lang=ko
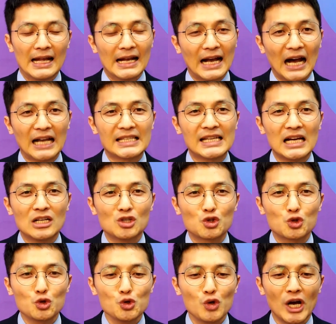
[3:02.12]
가장
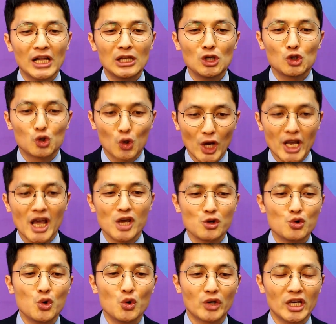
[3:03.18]
추한 죄의
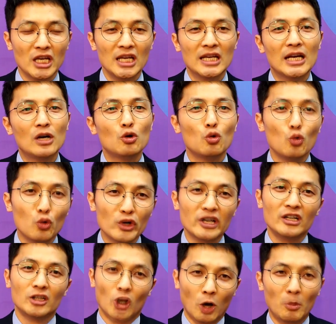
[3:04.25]
유혹이
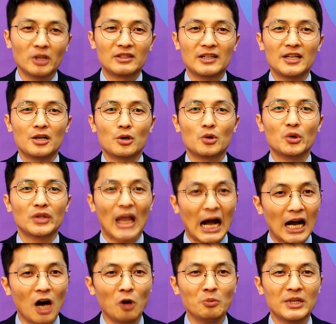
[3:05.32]
우리를 넘어뜨리려고
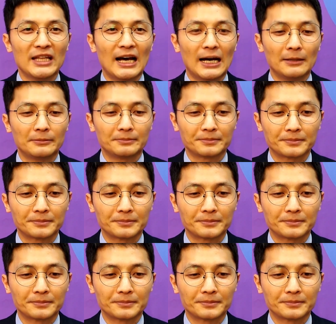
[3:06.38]
다가옵니다.